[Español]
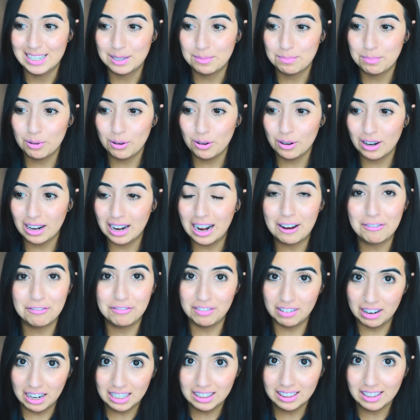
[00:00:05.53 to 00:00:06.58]
es por la
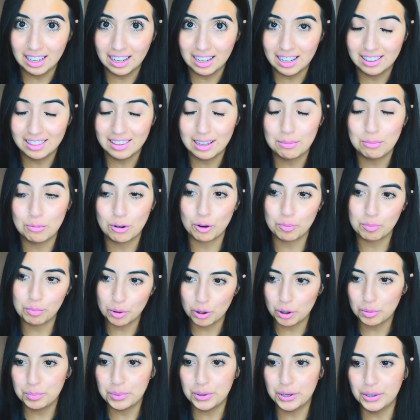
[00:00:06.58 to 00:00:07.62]
falta de amor
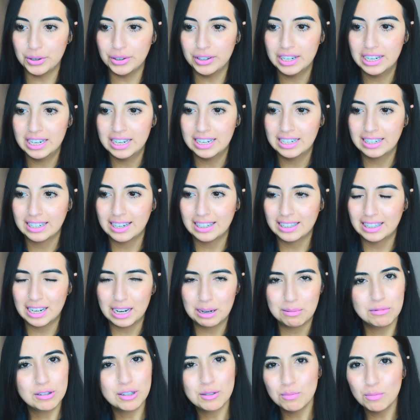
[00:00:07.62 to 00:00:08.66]
propio que
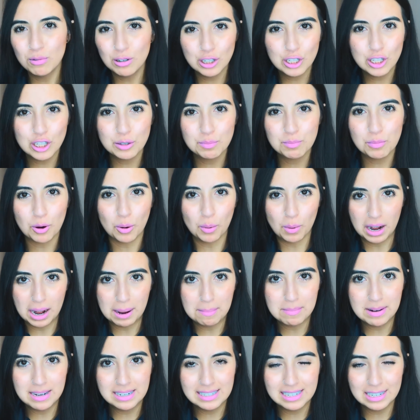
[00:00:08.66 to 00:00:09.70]
tenemos muchos
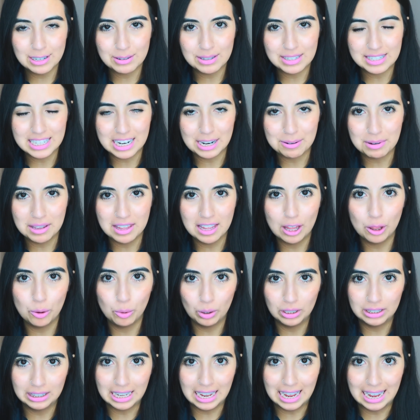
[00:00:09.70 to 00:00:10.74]
problemas en nuestra vida
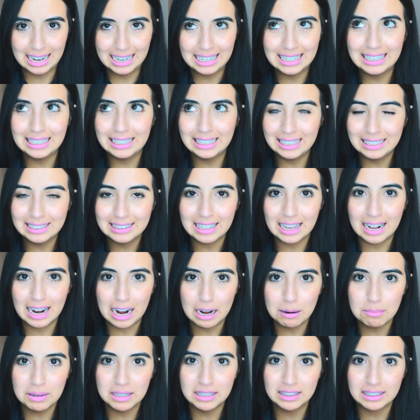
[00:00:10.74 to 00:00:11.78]
adulta,
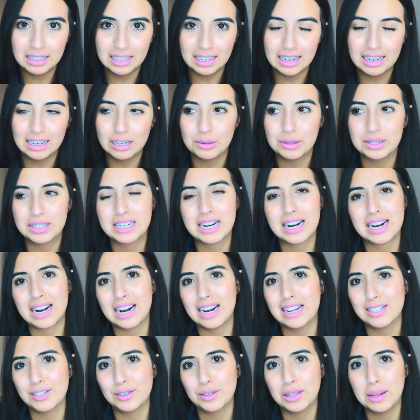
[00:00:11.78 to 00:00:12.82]
literalmente en nuestra
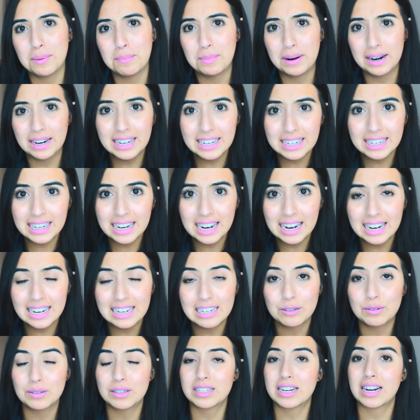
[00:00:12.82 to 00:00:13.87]
relación de pareja,
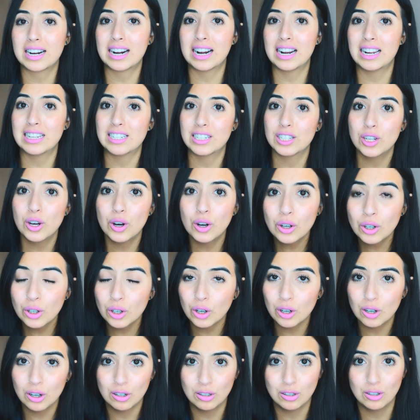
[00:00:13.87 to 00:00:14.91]
en nuestra relación
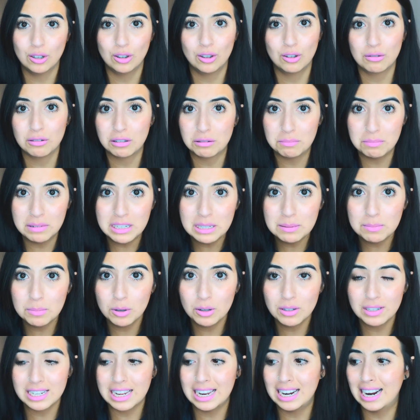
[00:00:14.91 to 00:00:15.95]
con nosotros
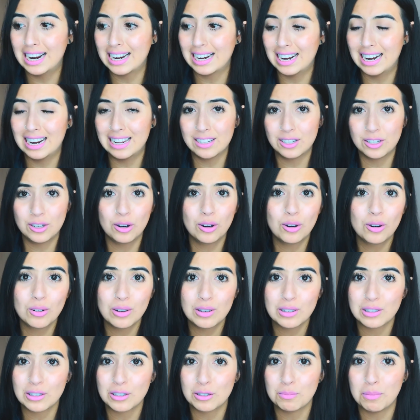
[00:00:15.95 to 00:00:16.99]
mismos, en la relación con
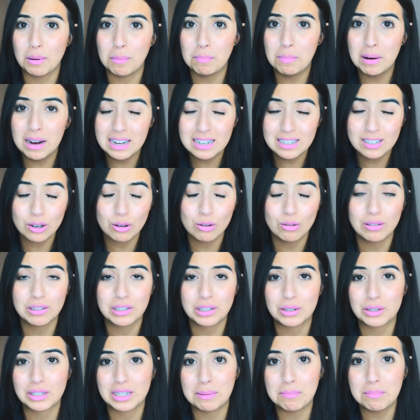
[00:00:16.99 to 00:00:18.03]
nuestros papás, con
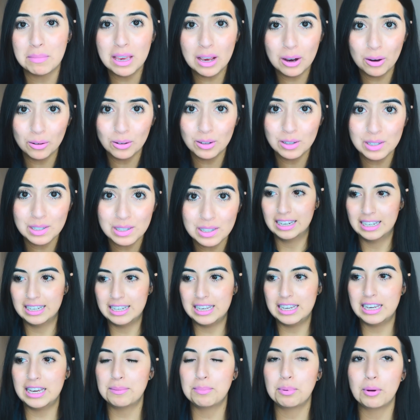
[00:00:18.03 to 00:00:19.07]
nuestros amigos.
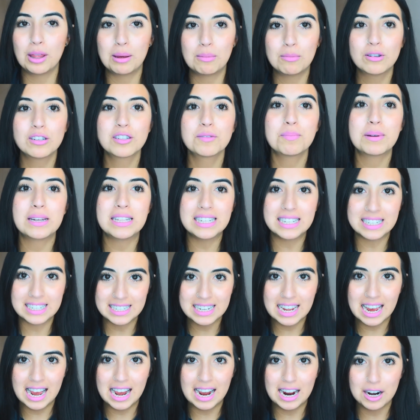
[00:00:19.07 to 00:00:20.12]
Y podemos
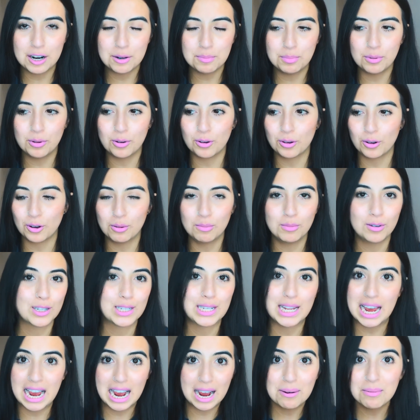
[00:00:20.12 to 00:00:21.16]
pensar por cómo
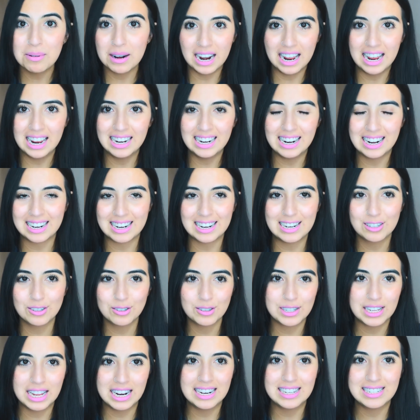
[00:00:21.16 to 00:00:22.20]
se habla en las redes
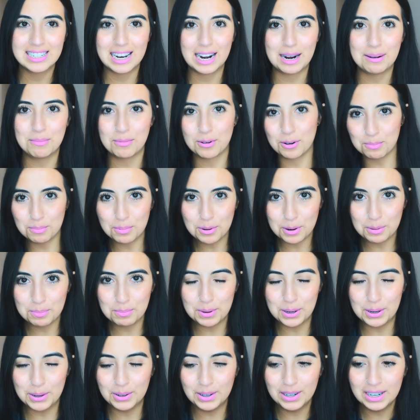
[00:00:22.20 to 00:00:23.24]
sociales del amor
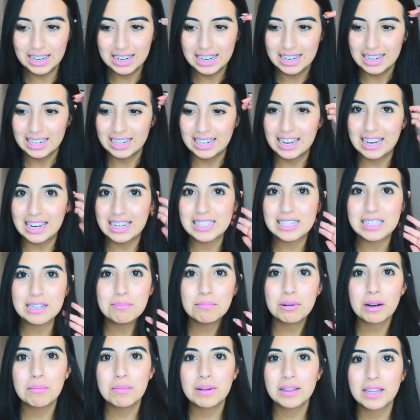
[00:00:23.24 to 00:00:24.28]
propio, que
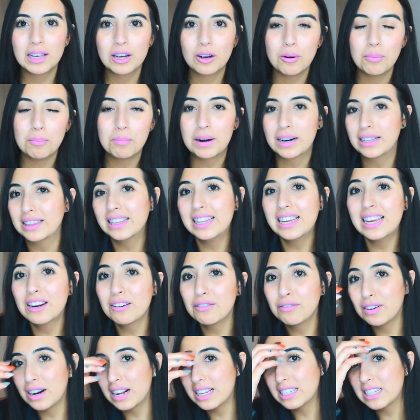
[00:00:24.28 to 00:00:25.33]
simplemente compartir
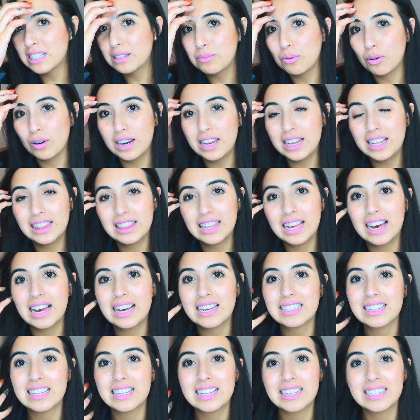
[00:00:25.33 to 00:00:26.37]
frases
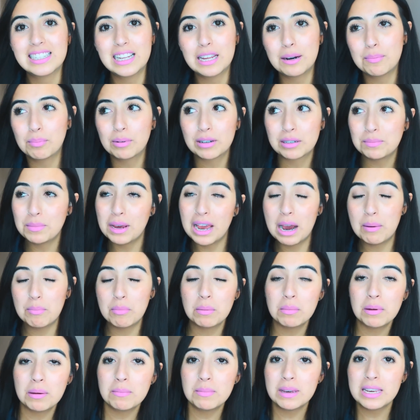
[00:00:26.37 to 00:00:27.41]
bonitas y decir, pues me amo
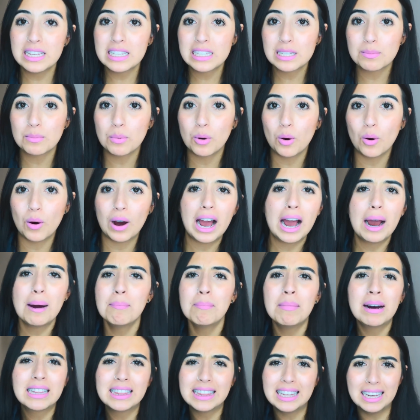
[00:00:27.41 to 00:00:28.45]
a mí mismo,
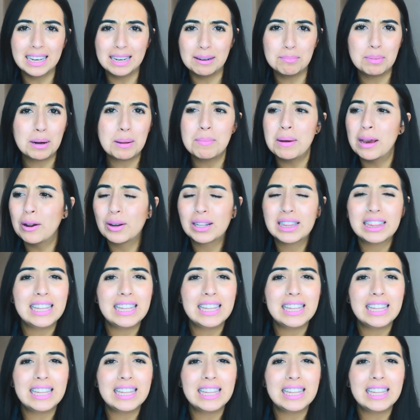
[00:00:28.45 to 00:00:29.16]
ámate, primero a